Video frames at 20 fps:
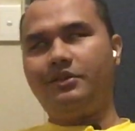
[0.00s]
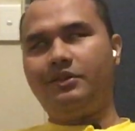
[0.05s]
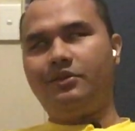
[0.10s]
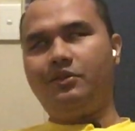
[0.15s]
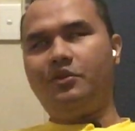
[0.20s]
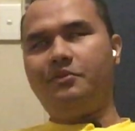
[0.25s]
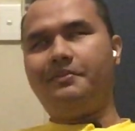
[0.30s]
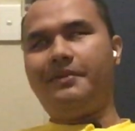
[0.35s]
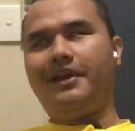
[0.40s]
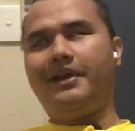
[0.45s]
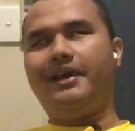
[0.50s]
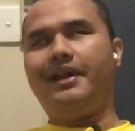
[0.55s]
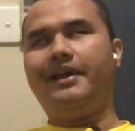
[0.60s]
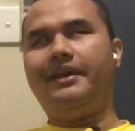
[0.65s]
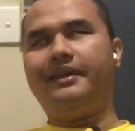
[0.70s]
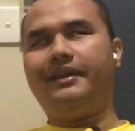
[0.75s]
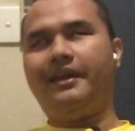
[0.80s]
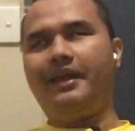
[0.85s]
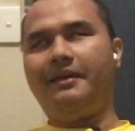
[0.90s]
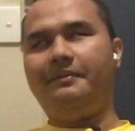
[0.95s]
saya dulu pernah
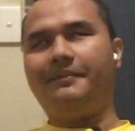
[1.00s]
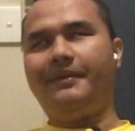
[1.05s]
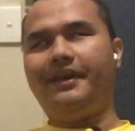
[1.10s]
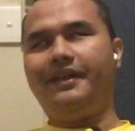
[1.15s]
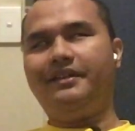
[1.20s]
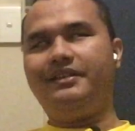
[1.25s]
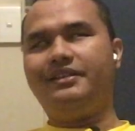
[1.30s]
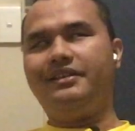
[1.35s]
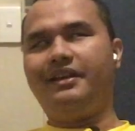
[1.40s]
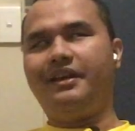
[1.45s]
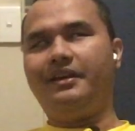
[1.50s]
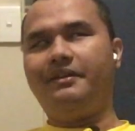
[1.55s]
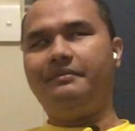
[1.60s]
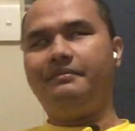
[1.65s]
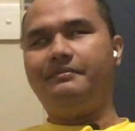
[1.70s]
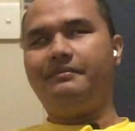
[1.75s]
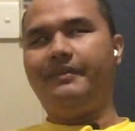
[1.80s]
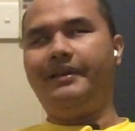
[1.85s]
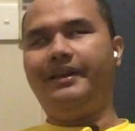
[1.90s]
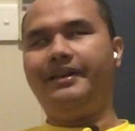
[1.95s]
naik MH ya
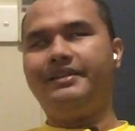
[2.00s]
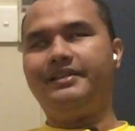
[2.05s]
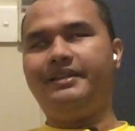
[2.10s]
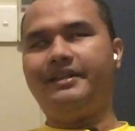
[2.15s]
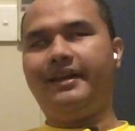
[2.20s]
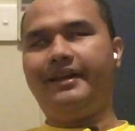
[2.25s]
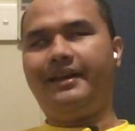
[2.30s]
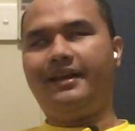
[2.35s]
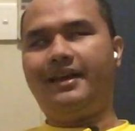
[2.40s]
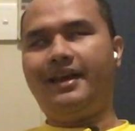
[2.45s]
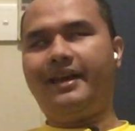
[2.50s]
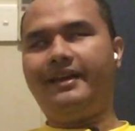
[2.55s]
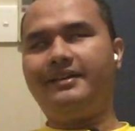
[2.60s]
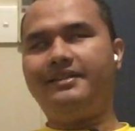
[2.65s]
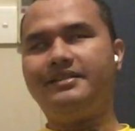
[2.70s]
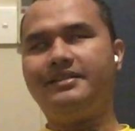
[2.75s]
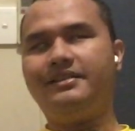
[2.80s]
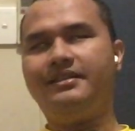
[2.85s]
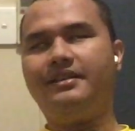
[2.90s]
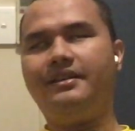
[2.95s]
Malaysian
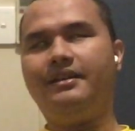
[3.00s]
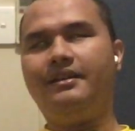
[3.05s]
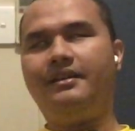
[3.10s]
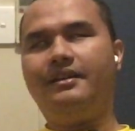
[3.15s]
Airlines